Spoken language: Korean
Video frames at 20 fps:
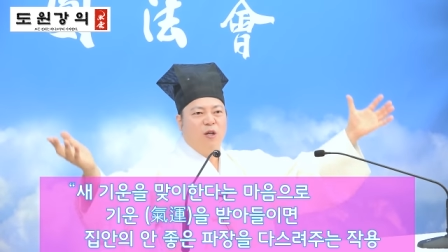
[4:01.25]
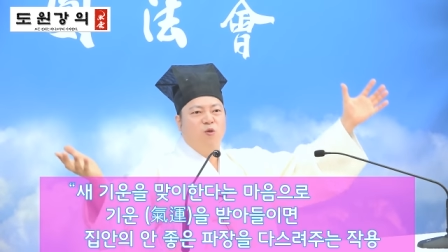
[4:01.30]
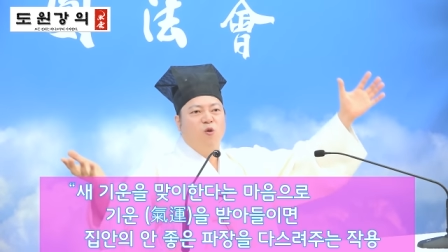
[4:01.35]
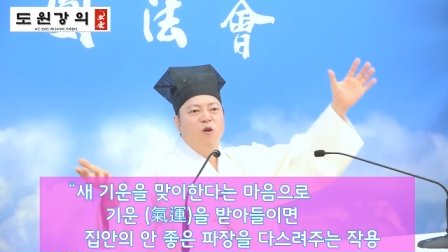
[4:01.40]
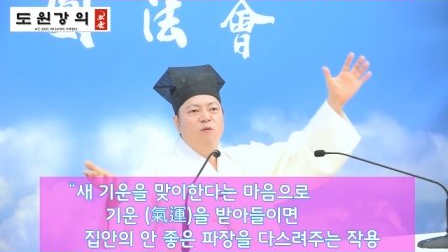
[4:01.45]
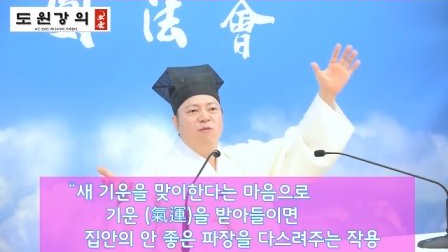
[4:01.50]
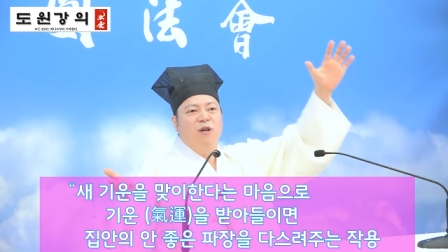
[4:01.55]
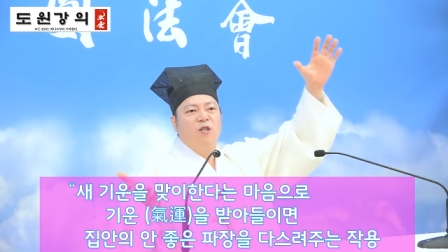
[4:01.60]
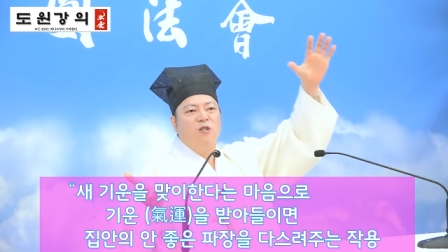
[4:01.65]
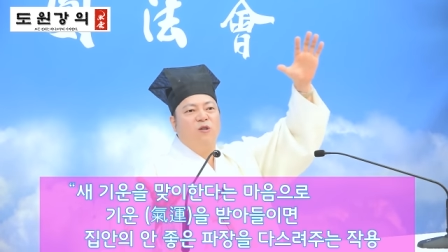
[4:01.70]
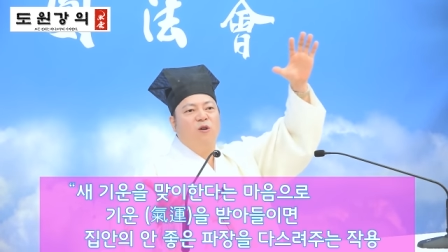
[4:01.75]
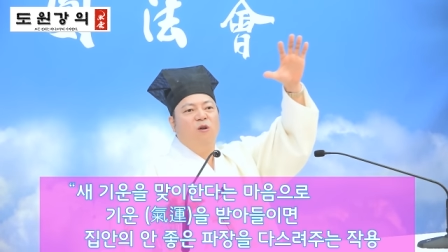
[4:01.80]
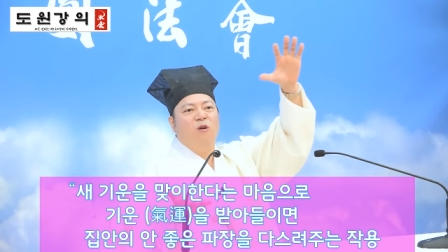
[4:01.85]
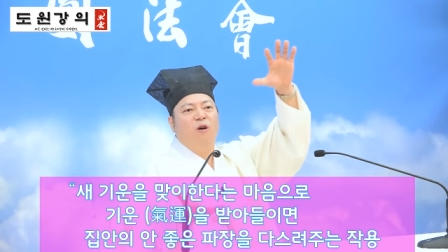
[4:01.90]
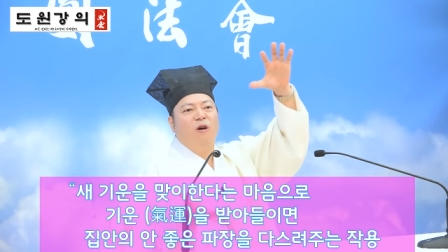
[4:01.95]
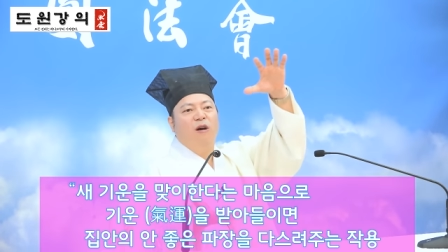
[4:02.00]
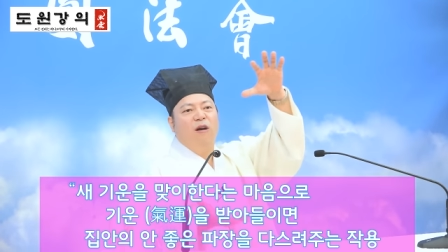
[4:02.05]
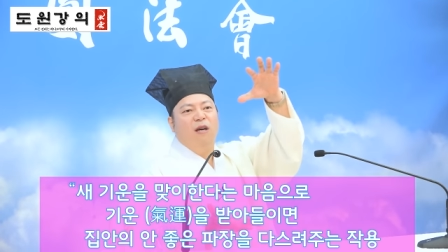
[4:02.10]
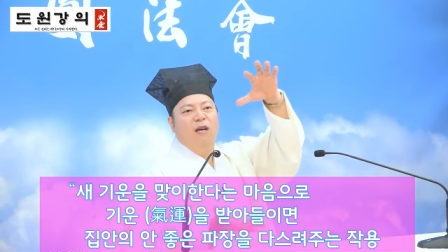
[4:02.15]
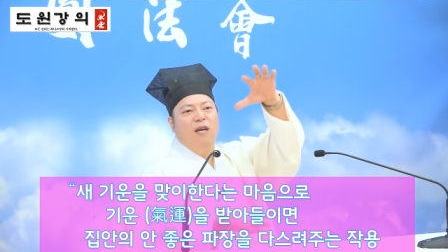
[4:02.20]

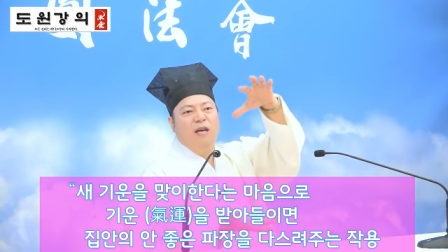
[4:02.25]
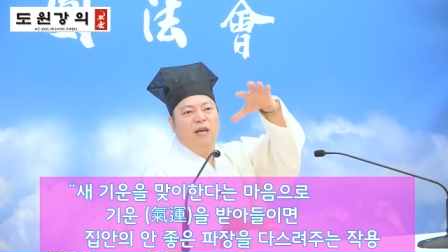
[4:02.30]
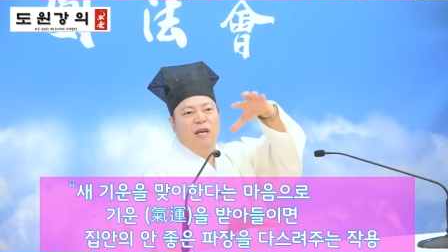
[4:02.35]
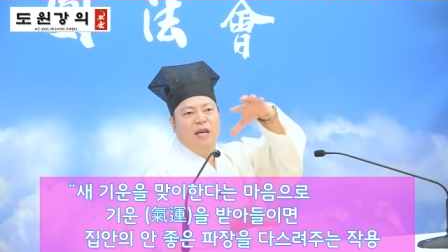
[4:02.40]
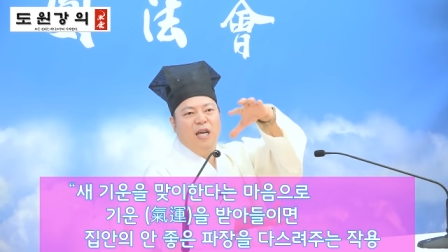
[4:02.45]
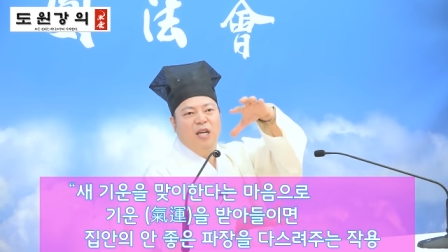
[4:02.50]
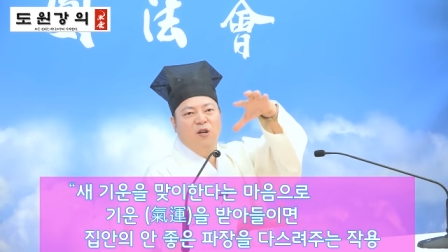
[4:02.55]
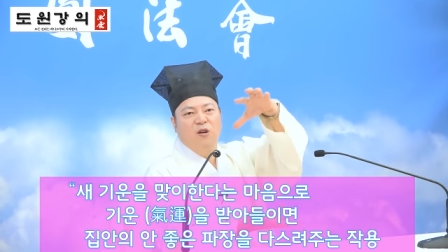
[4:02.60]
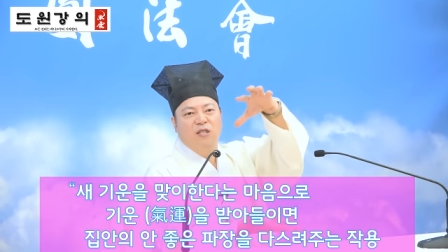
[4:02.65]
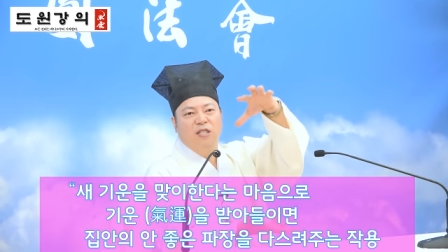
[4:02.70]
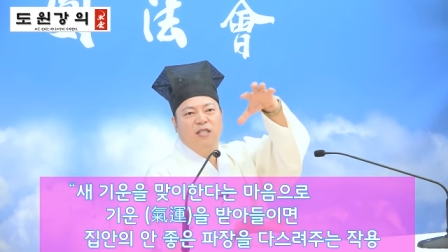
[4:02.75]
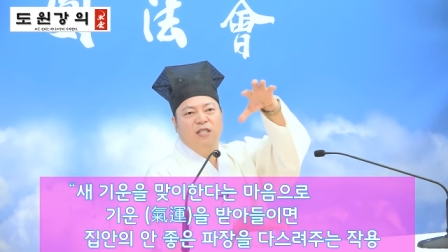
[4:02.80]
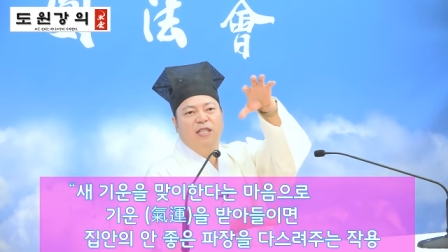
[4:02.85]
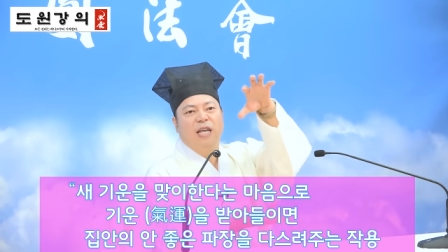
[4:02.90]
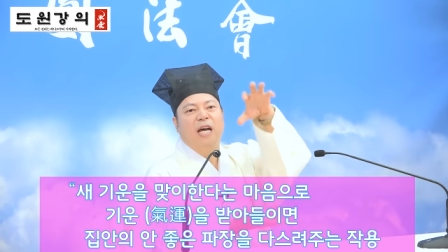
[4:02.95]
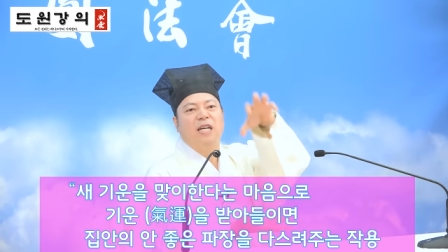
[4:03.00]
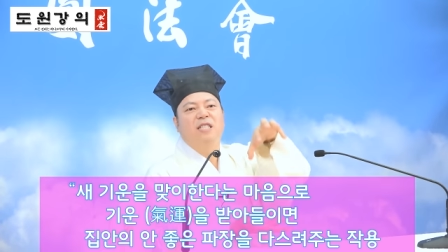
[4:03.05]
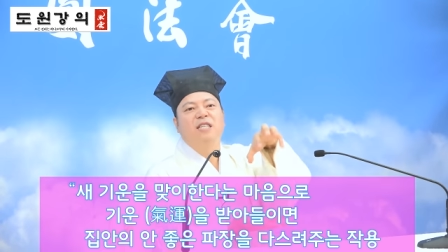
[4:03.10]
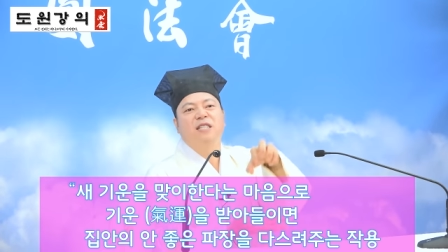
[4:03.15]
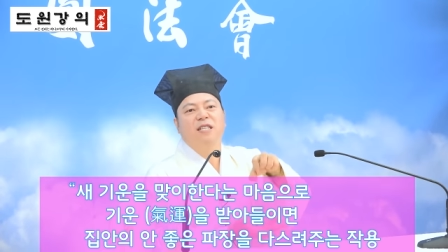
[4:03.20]
돌면서 에너지를
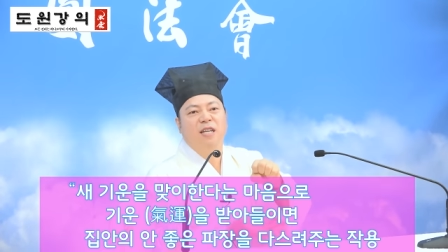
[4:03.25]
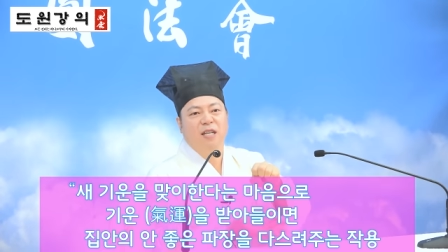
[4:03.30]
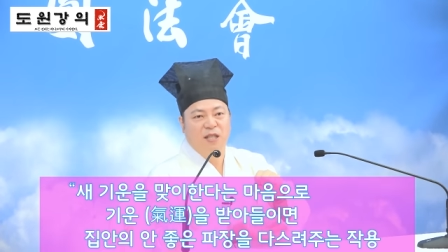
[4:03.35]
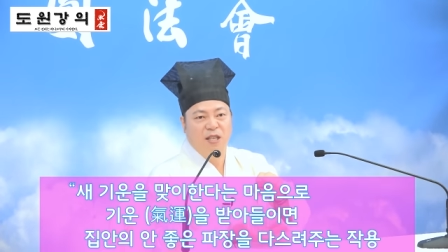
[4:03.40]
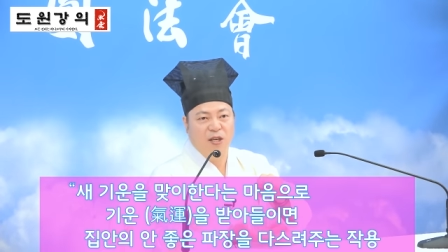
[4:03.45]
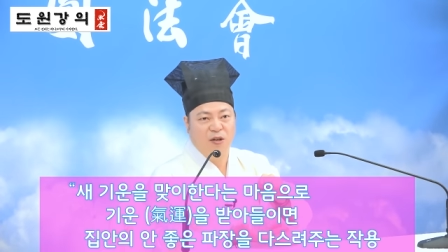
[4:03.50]
다스리게